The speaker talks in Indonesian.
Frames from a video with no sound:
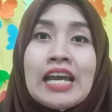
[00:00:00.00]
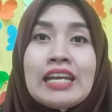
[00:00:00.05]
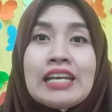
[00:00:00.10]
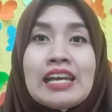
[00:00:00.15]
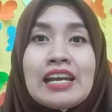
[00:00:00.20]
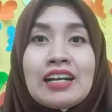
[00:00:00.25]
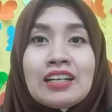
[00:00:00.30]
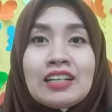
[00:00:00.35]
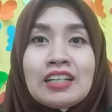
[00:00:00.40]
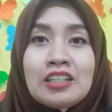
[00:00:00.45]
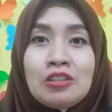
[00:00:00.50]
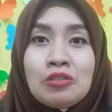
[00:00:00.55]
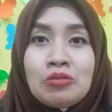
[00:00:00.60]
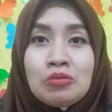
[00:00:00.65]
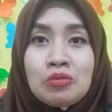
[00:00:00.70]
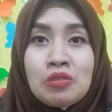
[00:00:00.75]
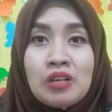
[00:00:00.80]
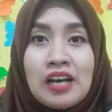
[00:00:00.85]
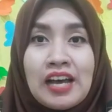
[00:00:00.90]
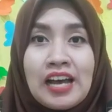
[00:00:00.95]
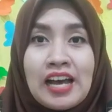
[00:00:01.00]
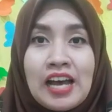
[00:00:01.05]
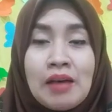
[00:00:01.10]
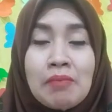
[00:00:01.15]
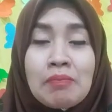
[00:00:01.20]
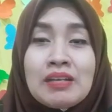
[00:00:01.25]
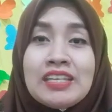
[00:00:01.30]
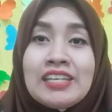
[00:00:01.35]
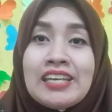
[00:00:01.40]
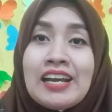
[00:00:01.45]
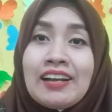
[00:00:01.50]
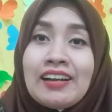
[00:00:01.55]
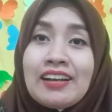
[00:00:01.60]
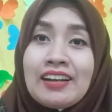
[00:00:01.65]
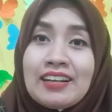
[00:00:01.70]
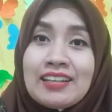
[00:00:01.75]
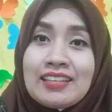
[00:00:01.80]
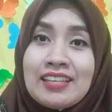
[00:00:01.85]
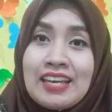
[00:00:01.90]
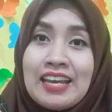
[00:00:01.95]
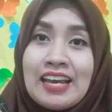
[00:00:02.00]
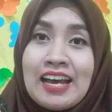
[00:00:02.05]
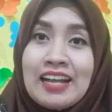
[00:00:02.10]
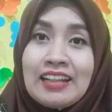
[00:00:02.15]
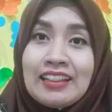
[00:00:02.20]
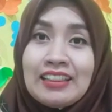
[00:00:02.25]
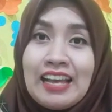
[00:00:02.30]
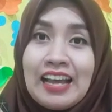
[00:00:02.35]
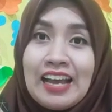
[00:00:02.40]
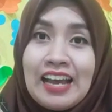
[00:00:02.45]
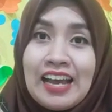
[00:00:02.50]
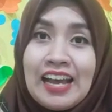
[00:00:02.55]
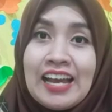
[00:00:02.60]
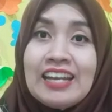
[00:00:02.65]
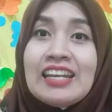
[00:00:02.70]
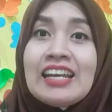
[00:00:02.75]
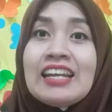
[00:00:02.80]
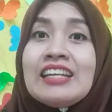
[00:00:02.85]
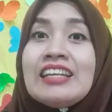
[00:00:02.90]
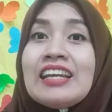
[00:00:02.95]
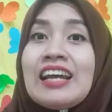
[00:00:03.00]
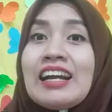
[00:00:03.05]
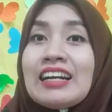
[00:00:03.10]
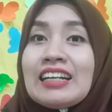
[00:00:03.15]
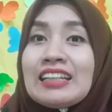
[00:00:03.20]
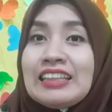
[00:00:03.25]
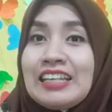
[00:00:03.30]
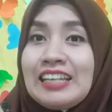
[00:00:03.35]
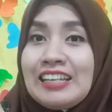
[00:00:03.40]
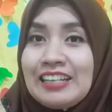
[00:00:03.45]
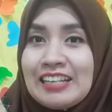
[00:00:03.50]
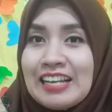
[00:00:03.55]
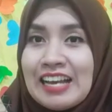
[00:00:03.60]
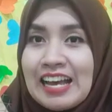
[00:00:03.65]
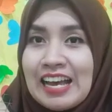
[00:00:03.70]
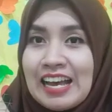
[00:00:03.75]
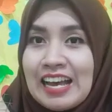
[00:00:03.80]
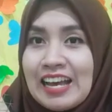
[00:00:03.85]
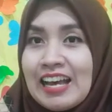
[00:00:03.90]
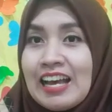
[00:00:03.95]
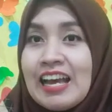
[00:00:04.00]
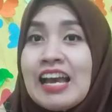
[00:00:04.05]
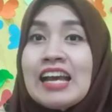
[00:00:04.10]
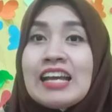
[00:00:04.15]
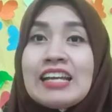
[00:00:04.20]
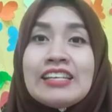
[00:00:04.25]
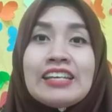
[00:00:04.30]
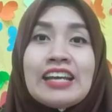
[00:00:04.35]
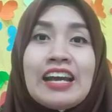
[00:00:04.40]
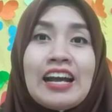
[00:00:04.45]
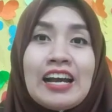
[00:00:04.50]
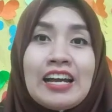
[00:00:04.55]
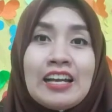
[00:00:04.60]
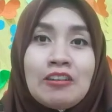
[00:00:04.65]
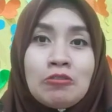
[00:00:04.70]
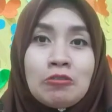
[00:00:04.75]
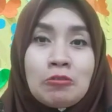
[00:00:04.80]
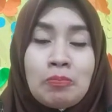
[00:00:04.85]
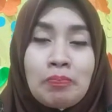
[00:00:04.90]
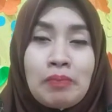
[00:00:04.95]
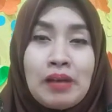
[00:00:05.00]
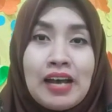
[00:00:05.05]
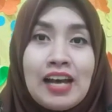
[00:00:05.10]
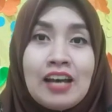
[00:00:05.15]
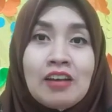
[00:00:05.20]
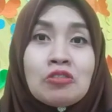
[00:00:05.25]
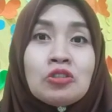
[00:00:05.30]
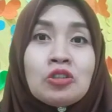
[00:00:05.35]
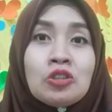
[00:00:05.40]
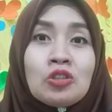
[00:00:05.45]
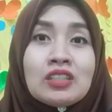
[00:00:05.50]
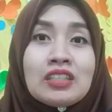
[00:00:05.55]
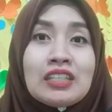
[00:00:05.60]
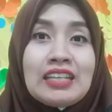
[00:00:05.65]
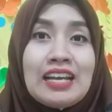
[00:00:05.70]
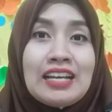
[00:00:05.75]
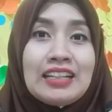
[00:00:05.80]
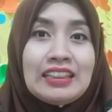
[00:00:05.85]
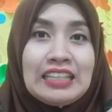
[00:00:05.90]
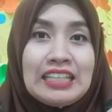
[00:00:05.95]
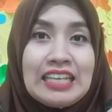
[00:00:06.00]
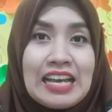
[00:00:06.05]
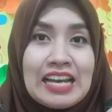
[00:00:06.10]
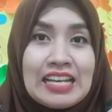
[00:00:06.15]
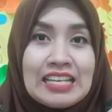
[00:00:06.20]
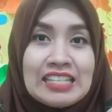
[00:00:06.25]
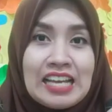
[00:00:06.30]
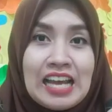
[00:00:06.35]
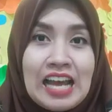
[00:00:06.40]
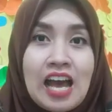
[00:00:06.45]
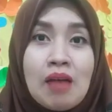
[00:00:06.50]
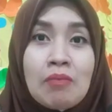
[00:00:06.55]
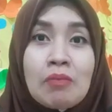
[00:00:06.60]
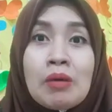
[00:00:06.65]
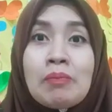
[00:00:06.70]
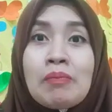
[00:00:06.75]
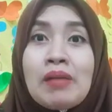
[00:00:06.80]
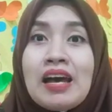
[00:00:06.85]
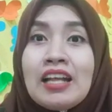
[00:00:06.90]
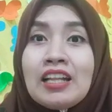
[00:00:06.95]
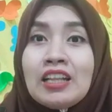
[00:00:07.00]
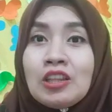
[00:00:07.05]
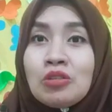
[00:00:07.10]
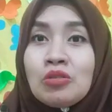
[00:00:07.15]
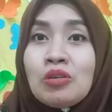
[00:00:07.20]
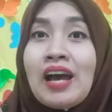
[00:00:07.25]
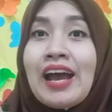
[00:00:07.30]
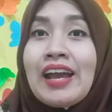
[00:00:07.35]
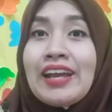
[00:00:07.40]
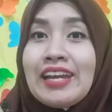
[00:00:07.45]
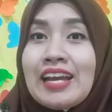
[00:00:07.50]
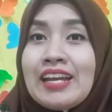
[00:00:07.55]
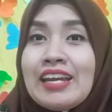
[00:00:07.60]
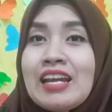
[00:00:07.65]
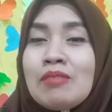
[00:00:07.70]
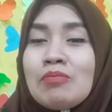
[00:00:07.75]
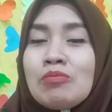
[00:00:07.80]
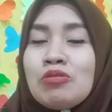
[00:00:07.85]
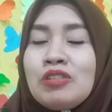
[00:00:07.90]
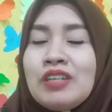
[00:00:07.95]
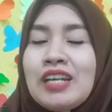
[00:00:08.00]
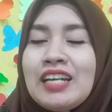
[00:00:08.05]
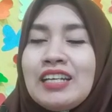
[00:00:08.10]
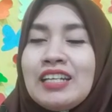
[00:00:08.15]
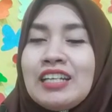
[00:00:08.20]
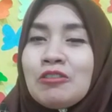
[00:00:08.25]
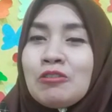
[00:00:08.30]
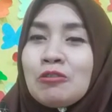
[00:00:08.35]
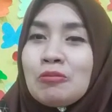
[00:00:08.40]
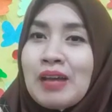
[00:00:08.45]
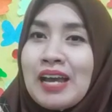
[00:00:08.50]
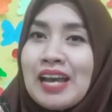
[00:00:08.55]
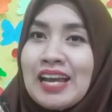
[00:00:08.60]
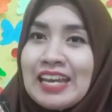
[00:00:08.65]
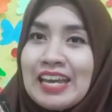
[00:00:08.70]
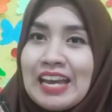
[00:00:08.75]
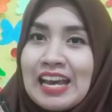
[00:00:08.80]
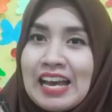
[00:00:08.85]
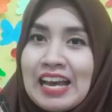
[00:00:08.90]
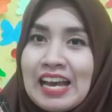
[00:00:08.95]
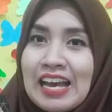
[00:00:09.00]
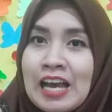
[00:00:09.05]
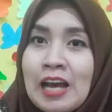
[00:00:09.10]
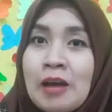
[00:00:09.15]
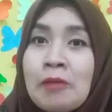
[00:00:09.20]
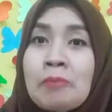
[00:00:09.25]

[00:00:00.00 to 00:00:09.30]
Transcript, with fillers: yang kedua menjaga kesehatan, dan yang ketiga jangan lupa untuk senantiasa membantu ayah dan bunda di rumah ya.